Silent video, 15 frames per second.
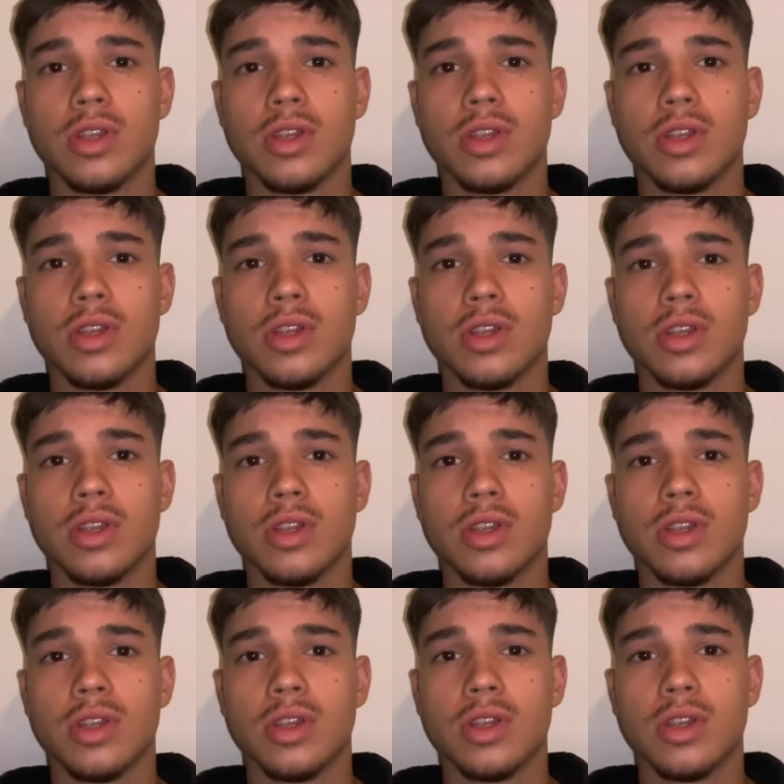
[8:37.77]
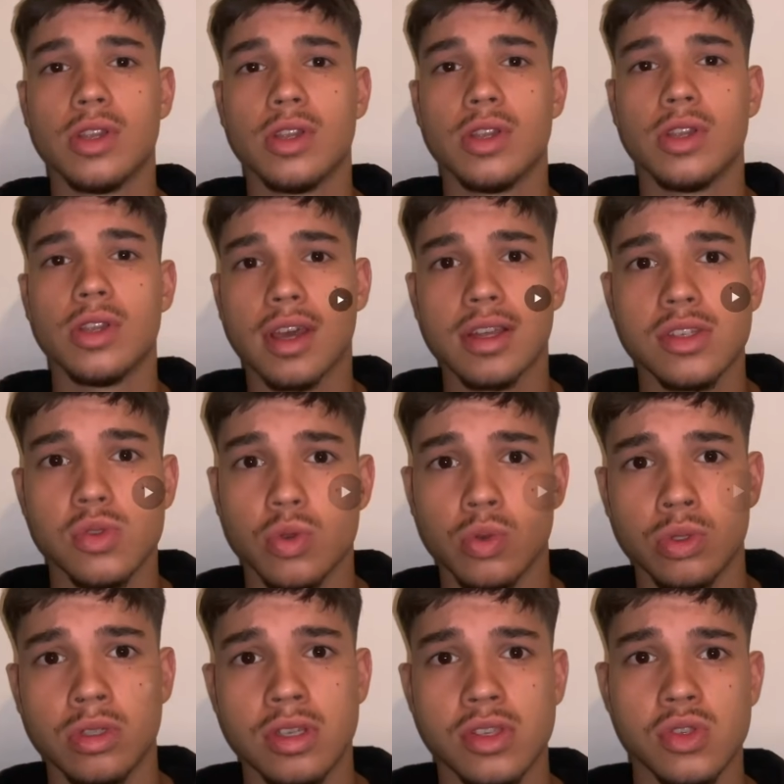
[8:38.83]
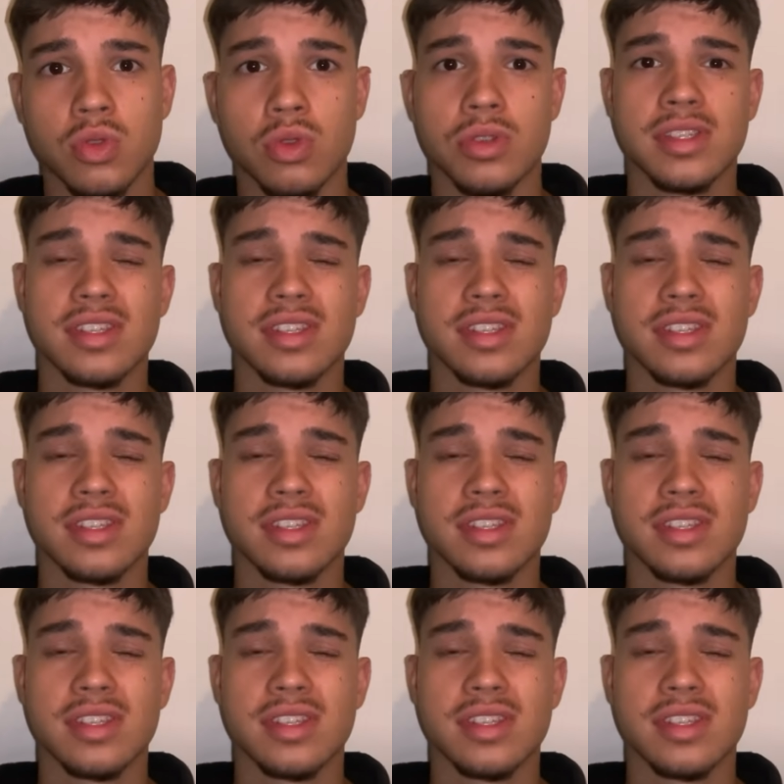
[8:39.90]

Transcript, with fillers: weniger geile Sachen. Daran so ungesund